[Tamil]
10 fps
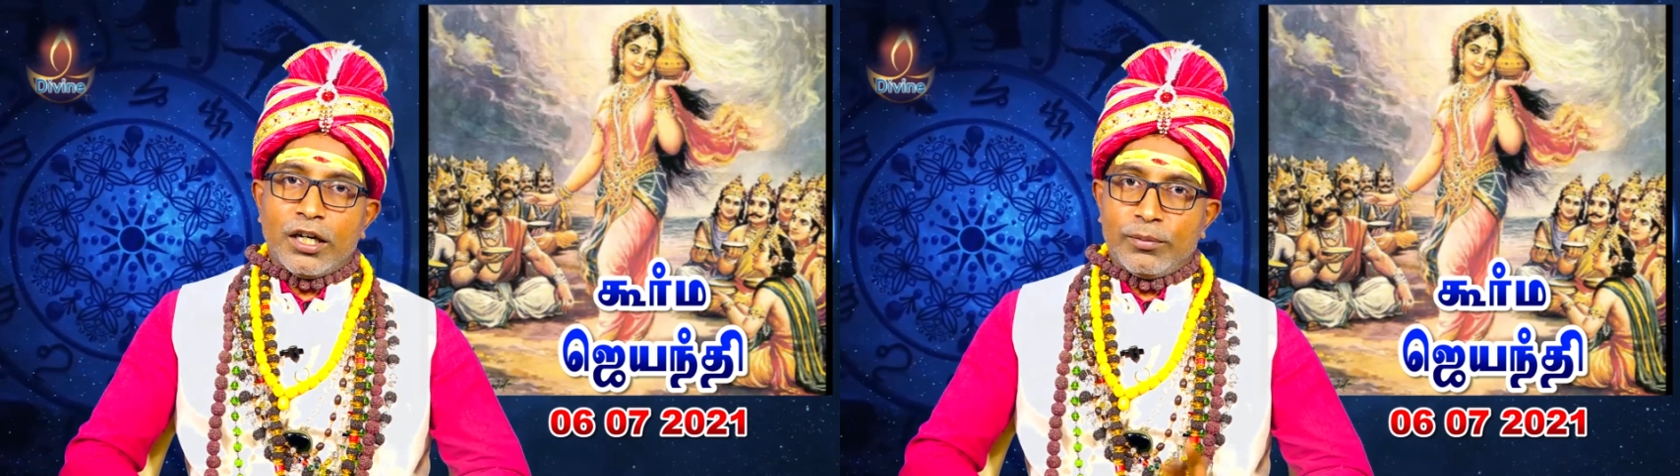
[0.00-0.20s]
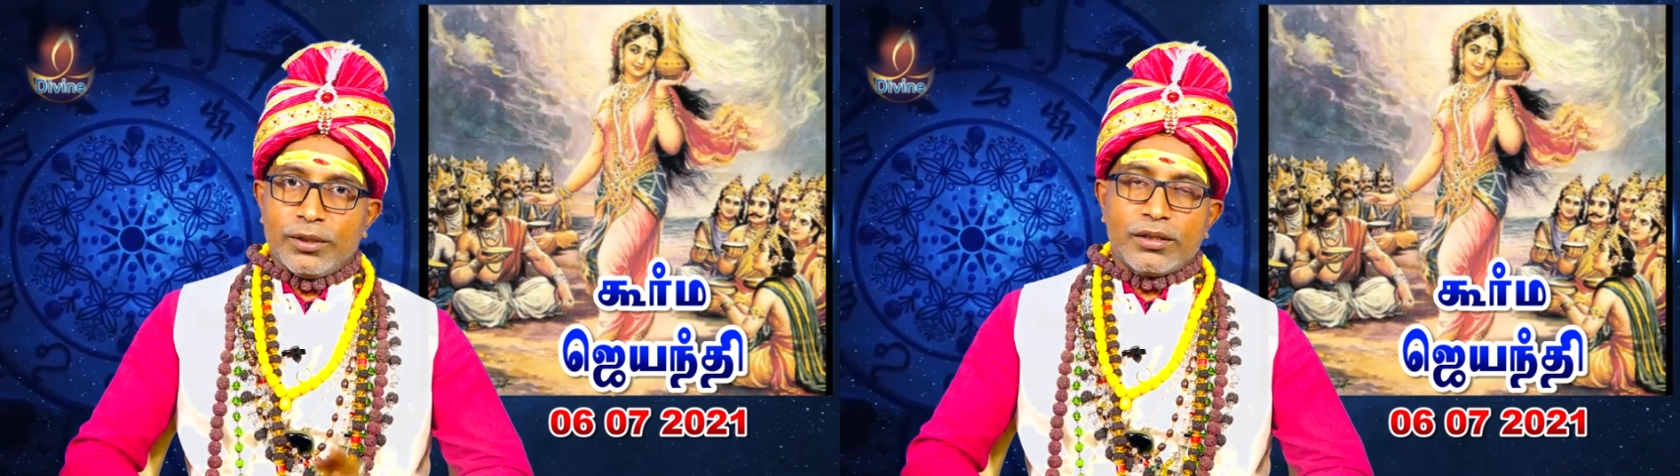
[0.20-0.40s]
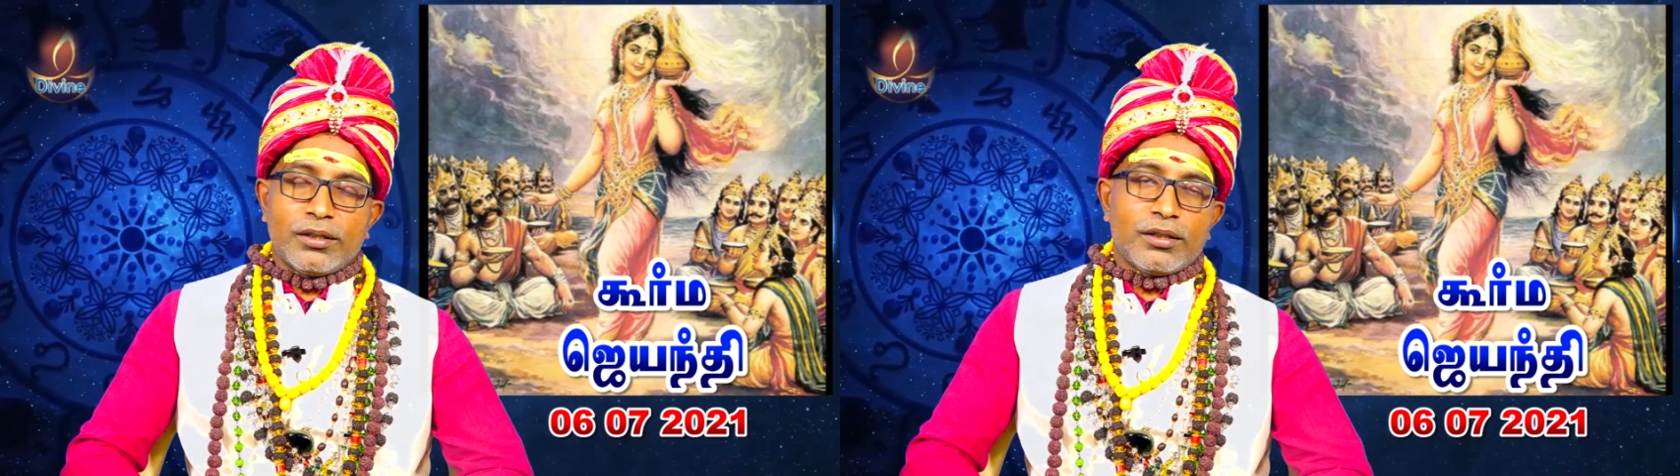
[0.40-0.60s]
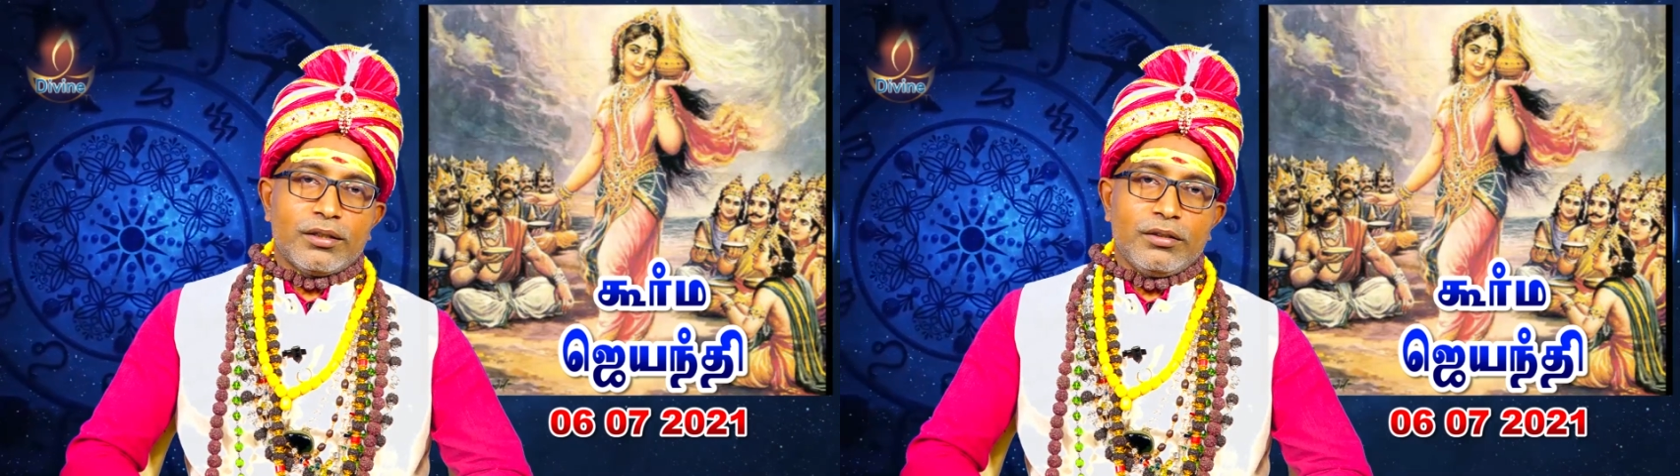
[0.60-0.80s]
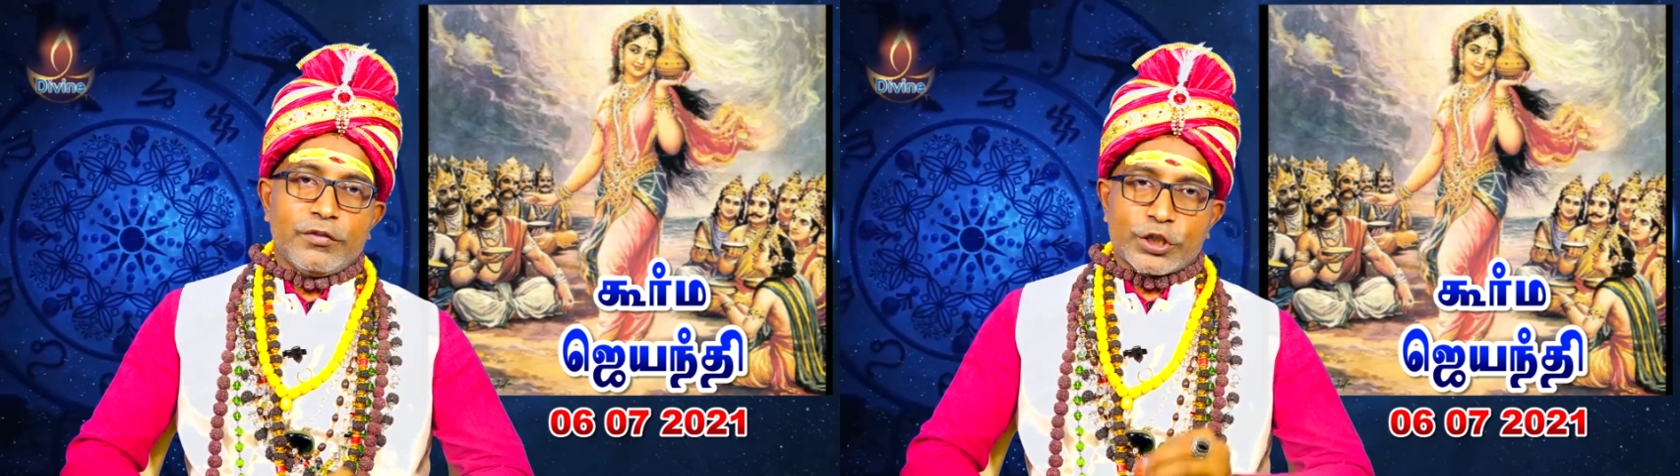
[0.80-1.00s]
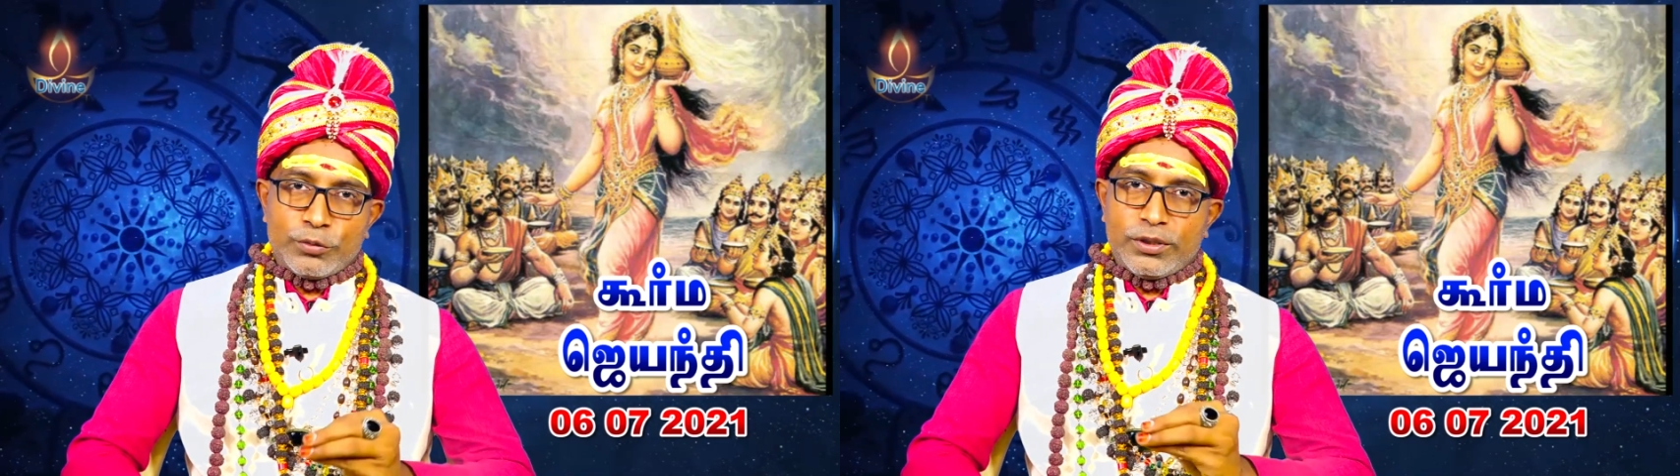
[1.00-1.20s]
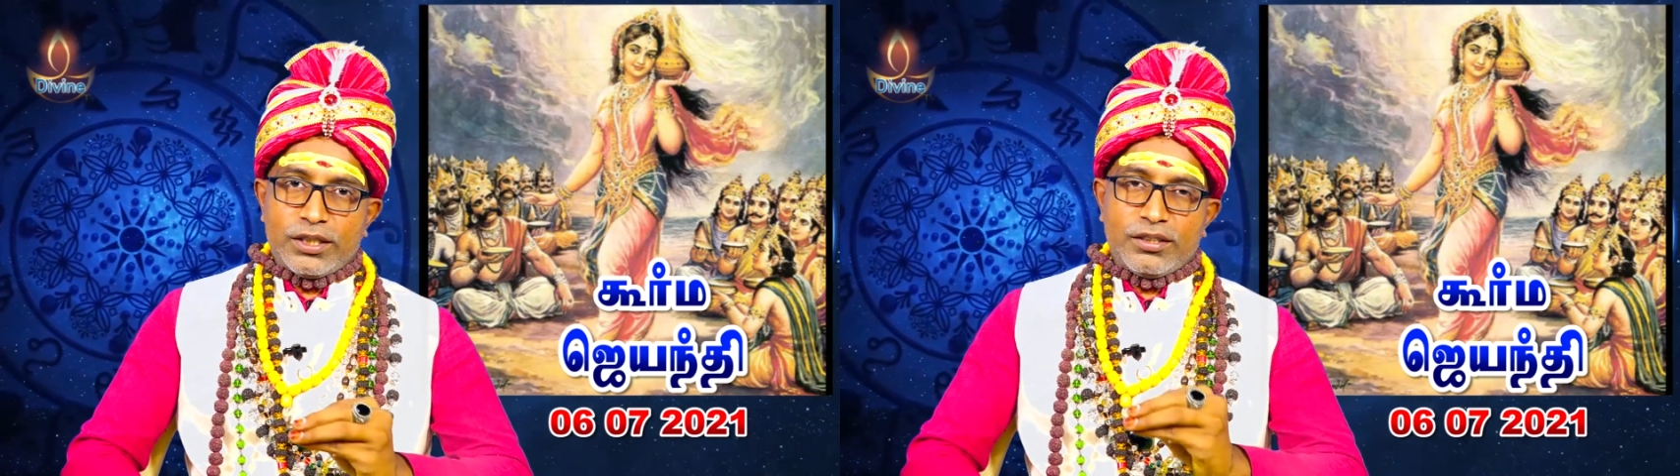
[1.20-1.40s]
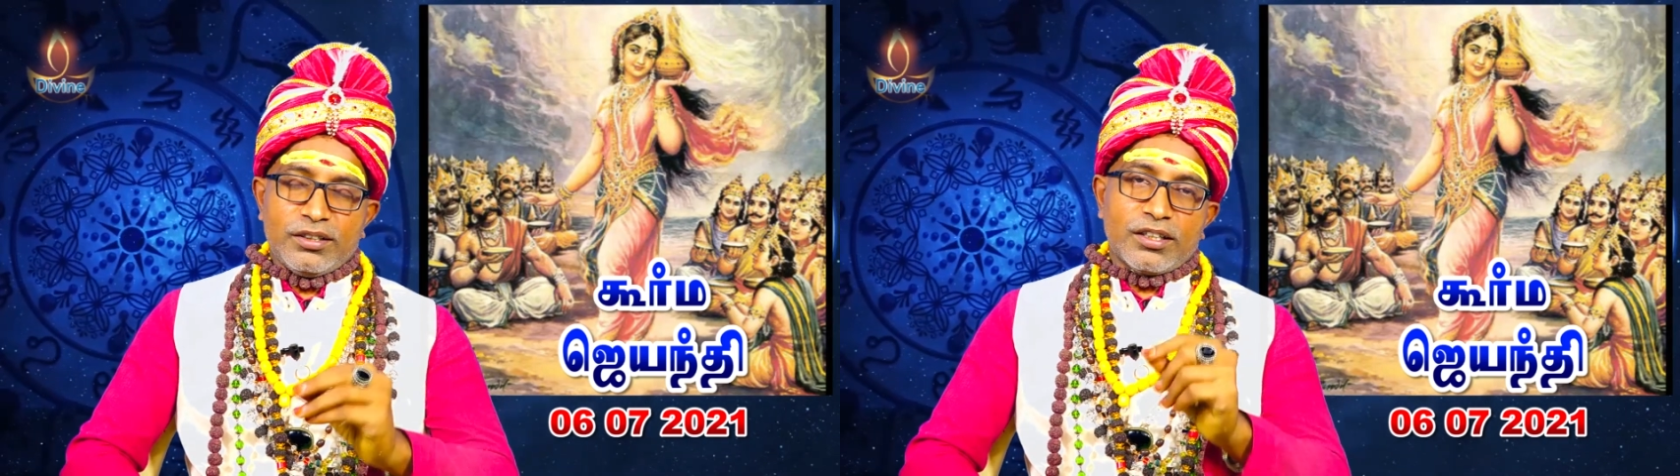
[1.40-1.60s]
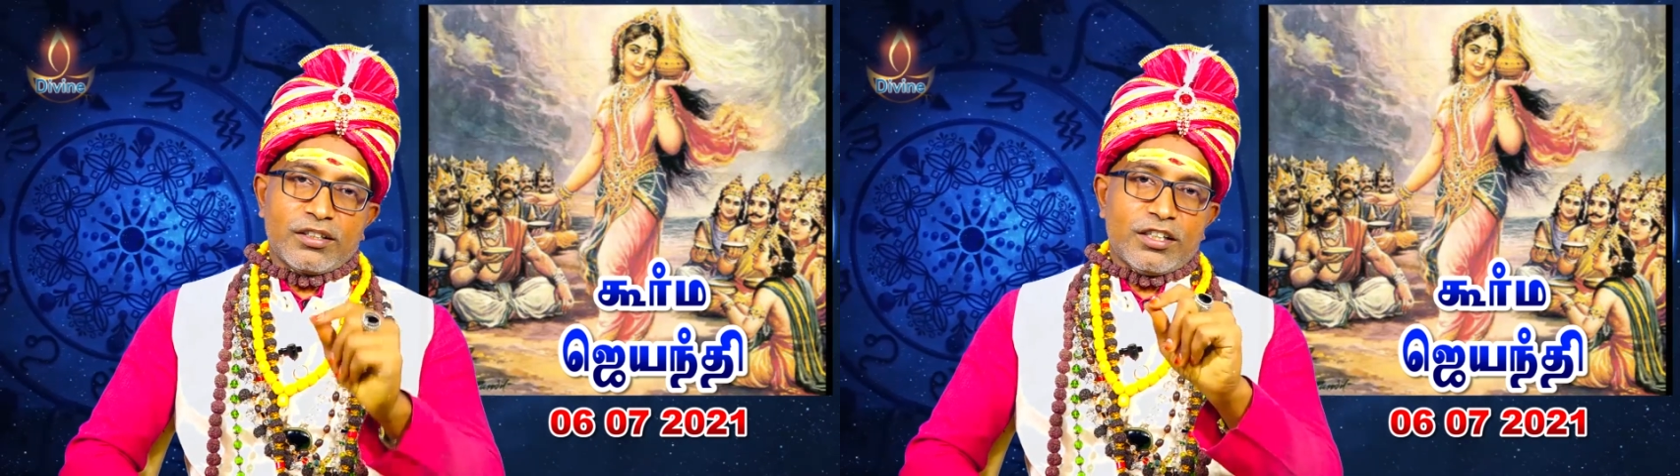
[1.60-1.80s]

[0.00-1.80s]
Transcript: ஆபத்தானது விஷமானதுங்கிறத